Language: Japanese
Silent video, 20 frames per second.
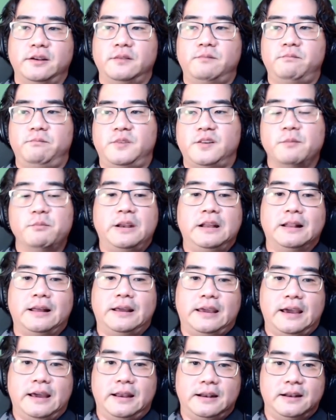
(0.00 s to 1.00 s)
えー、
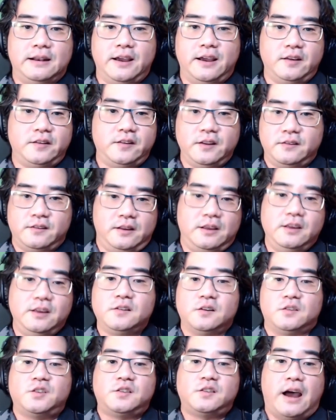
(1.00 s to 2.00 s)
他の人たちと
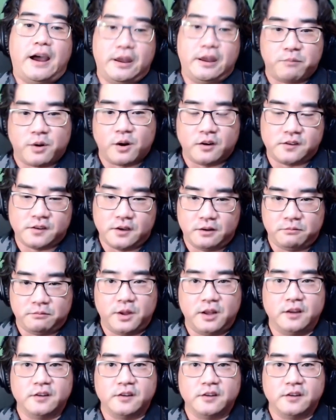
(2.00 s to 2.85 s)
うまくいくように、